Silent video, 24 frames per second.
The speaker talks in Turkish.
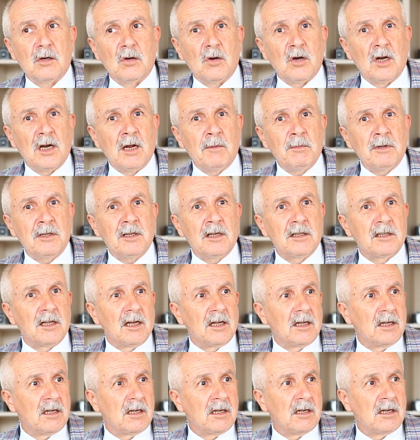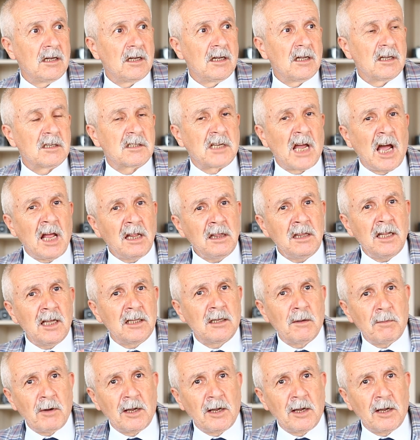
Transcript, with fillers: Öyle mi dedi? Sen dedi